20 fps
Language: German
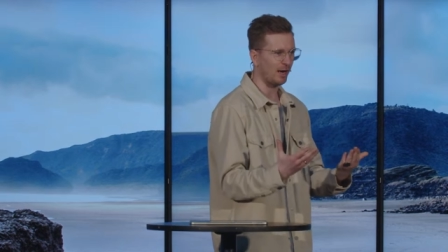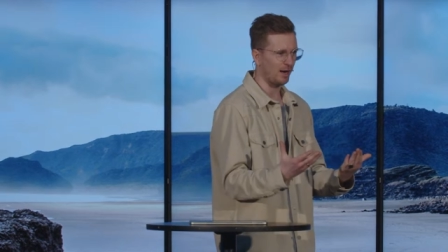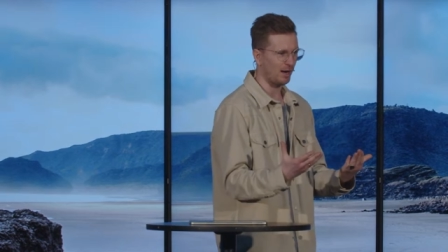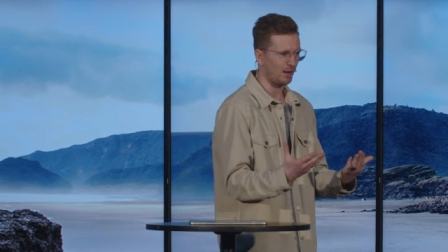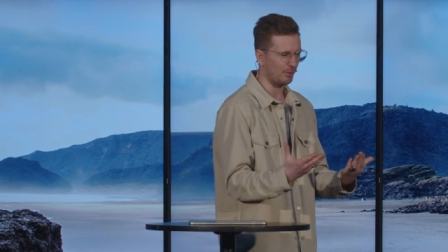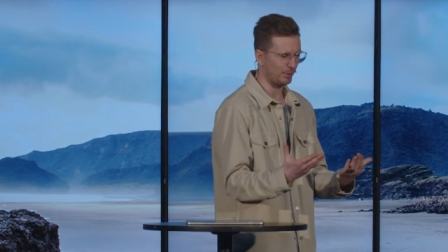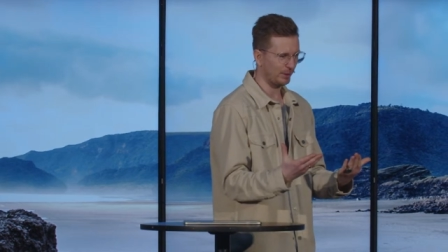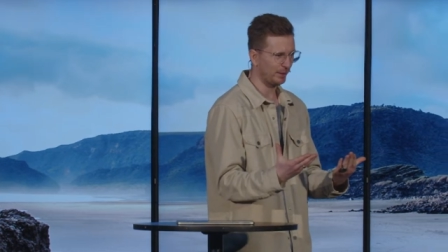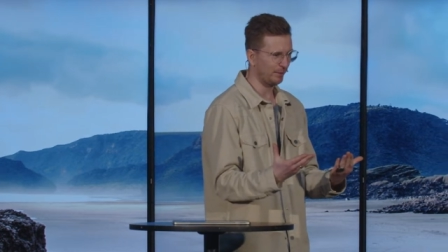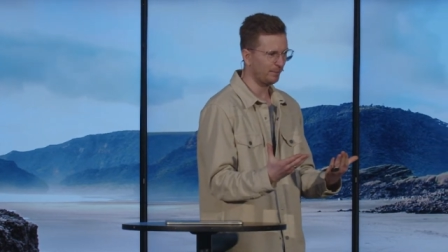
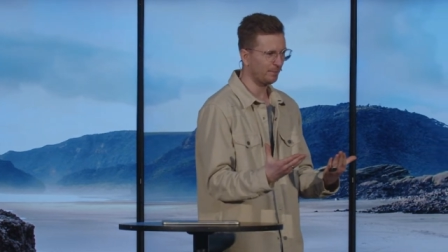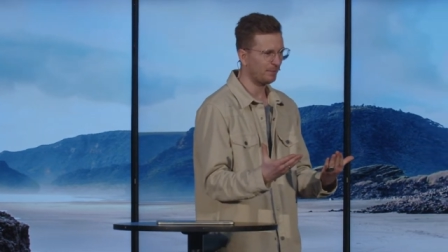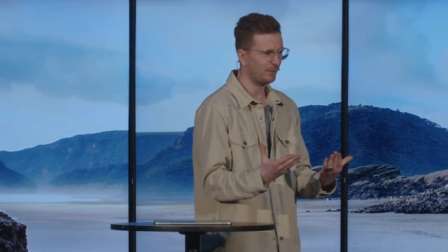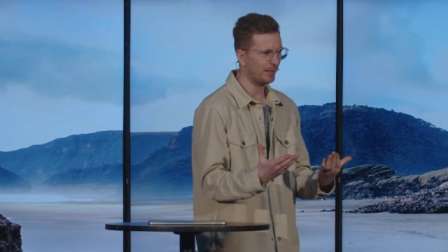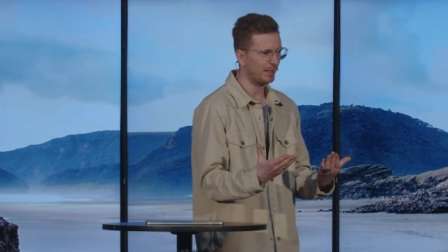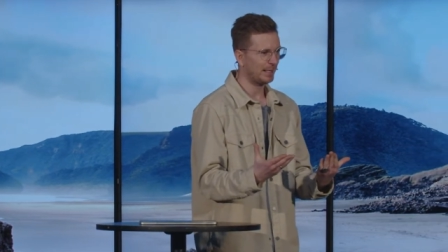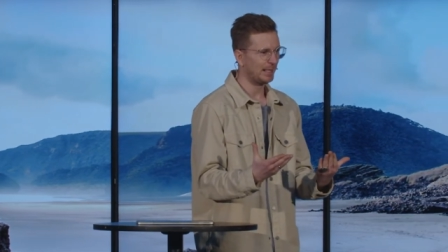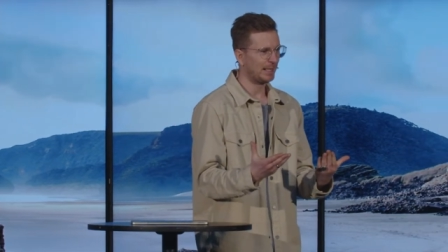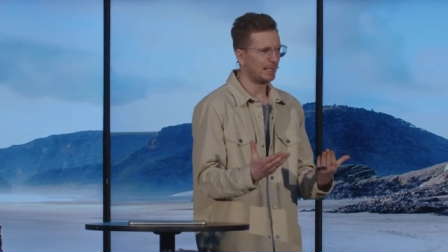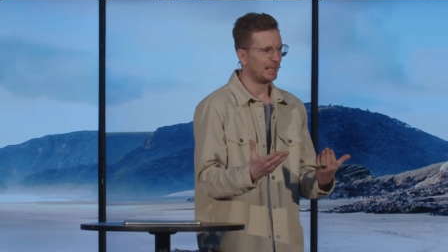habe,
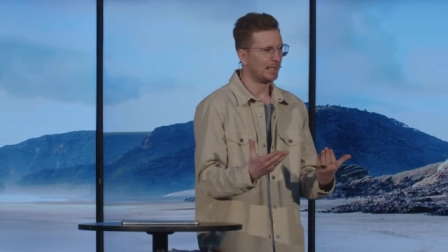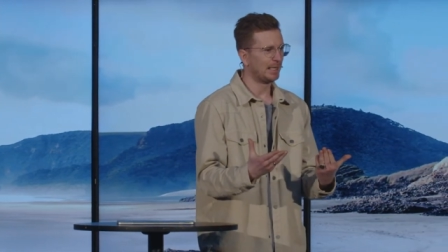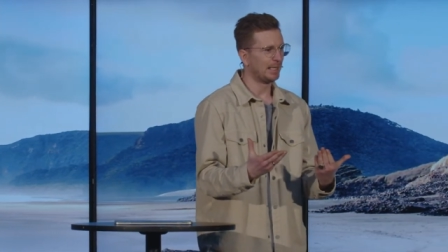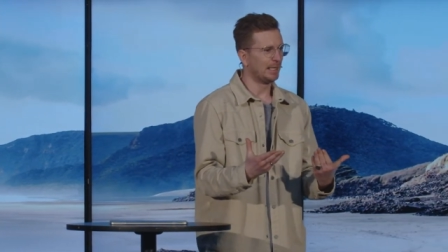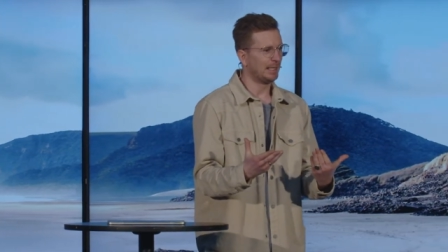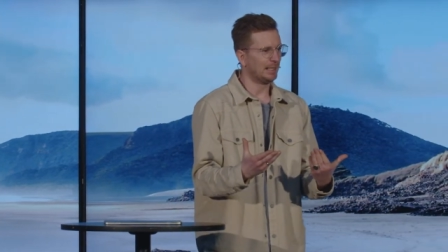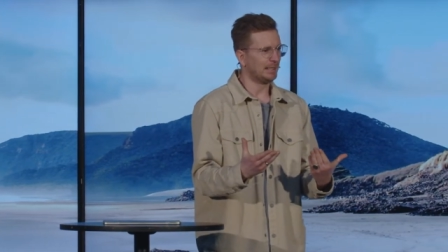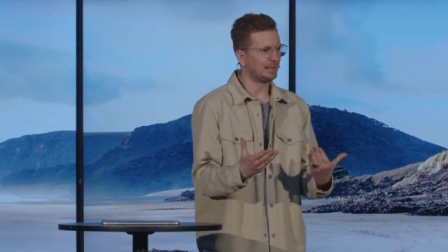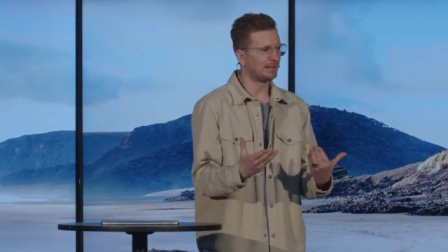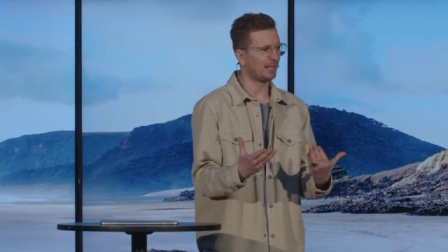
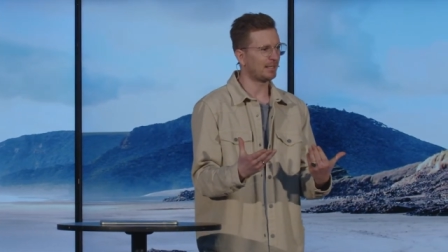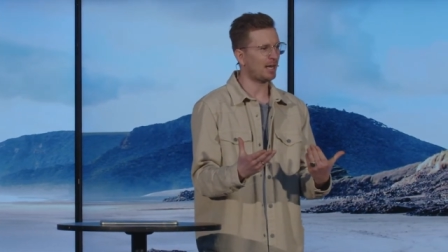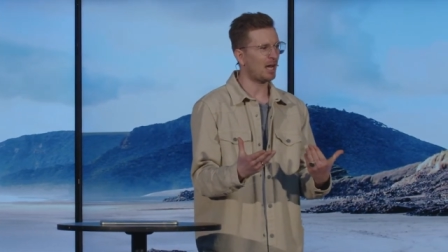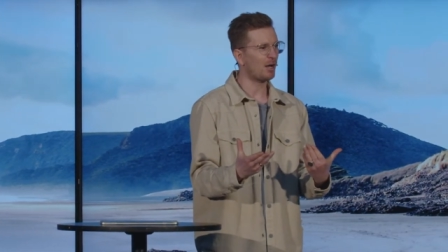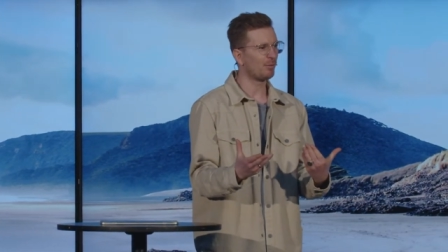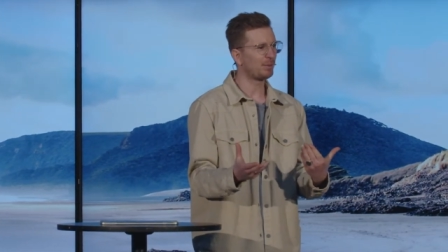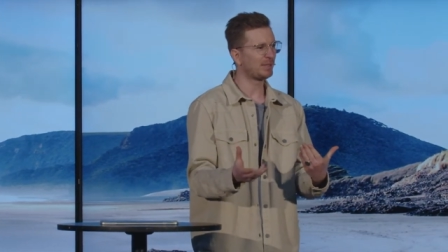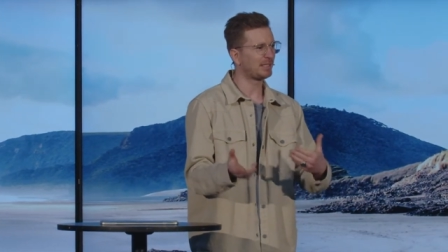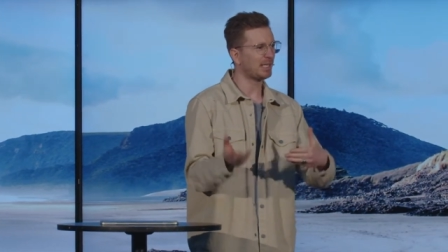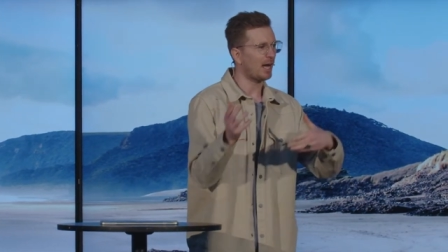dann
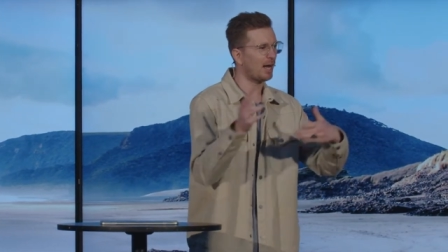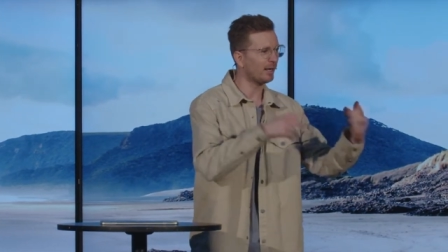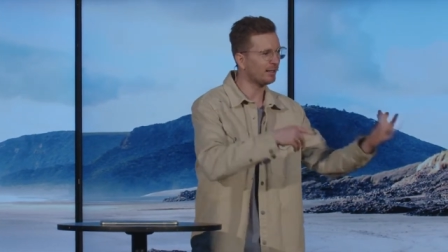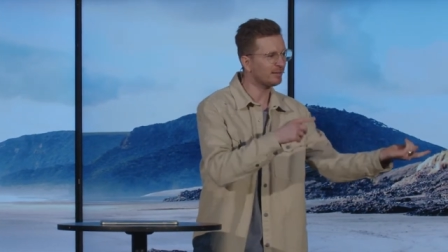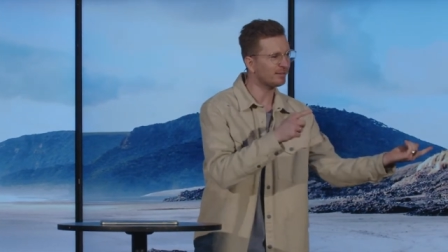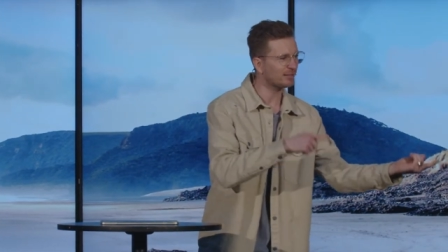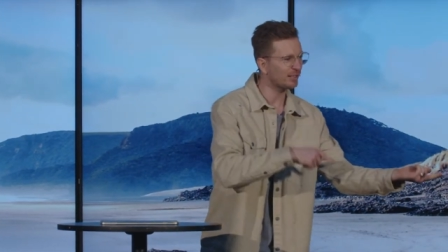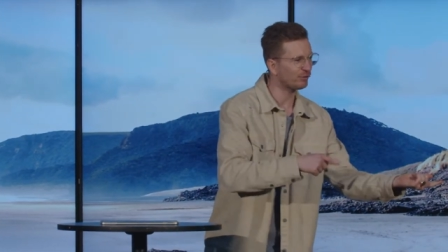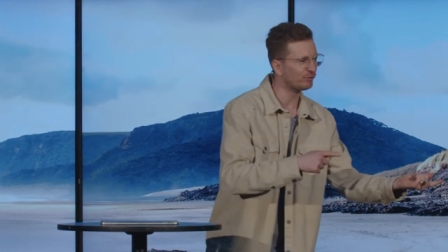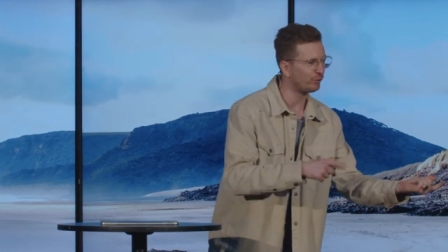habe ich
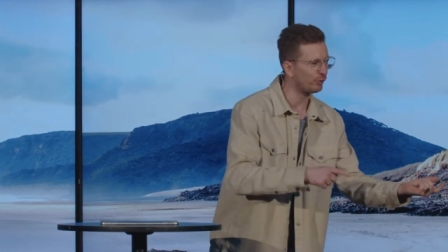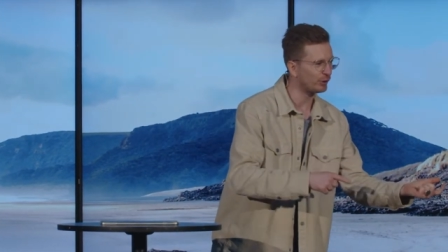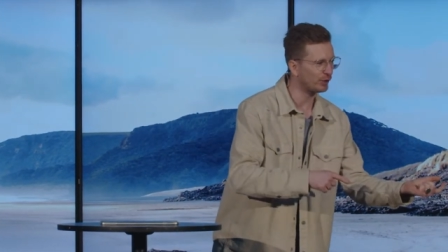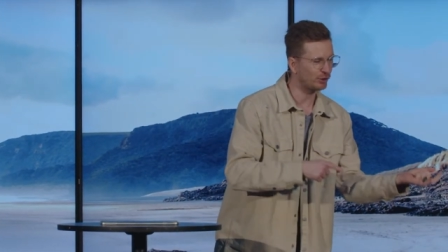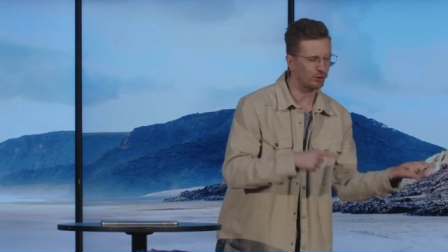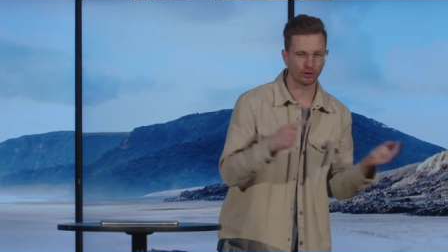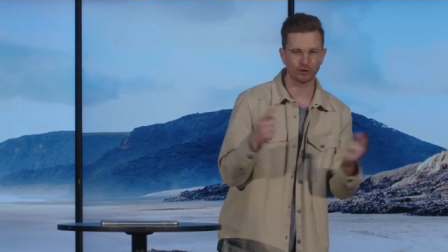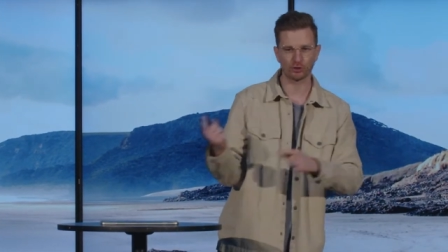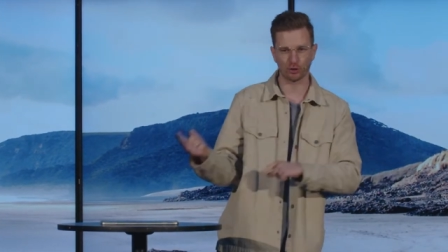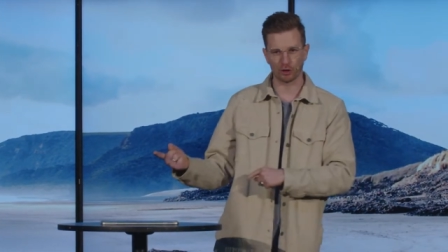Angst davor, die
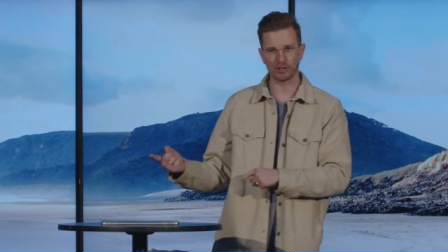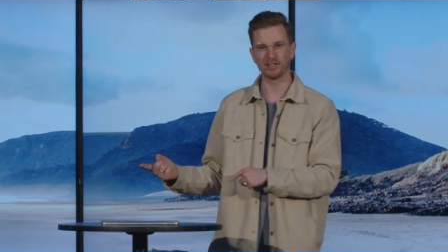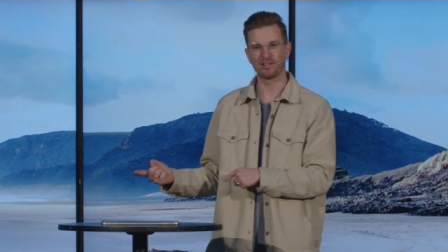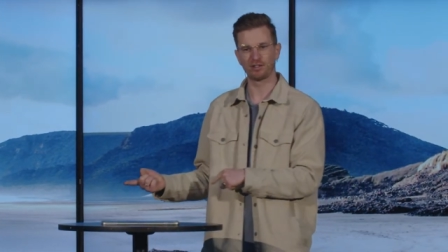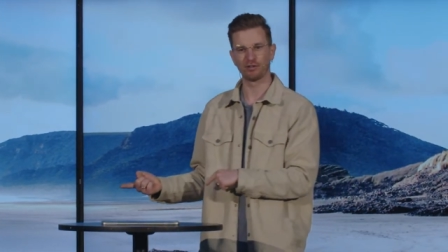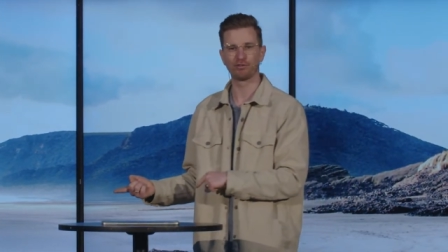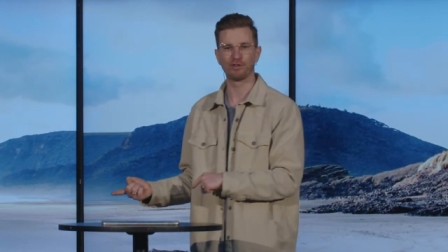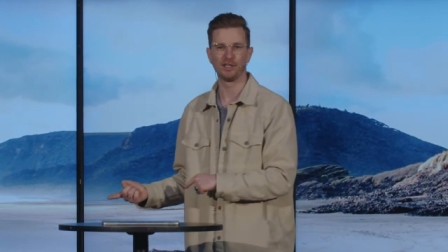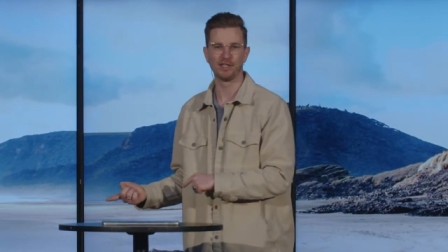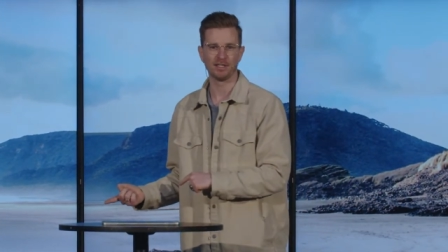Kontrolle
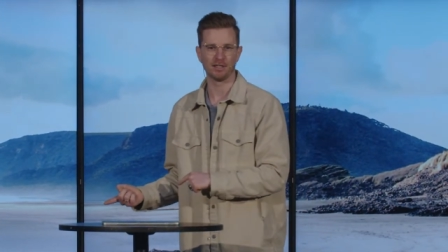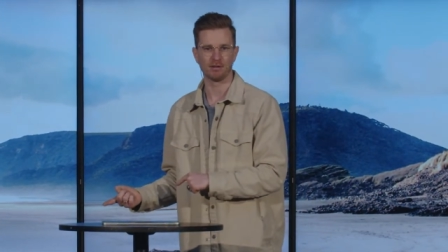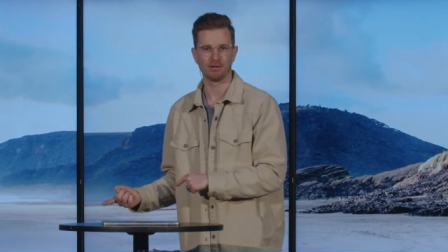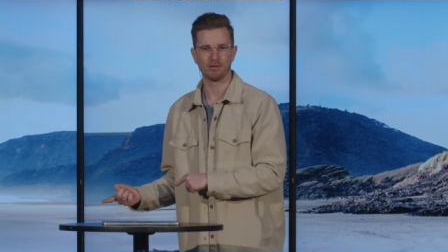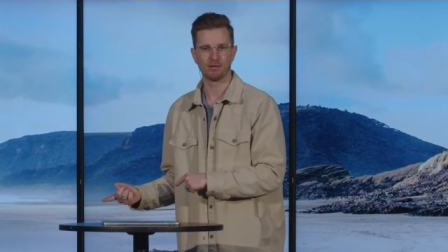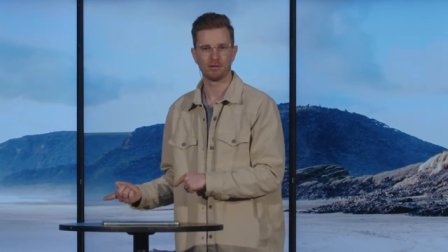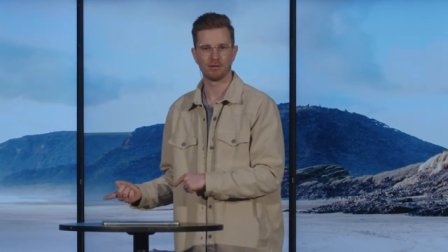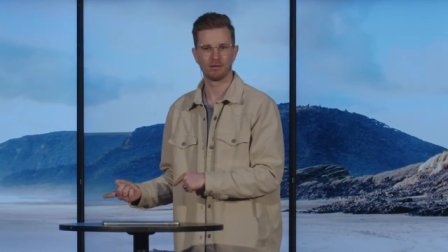zu verlieren.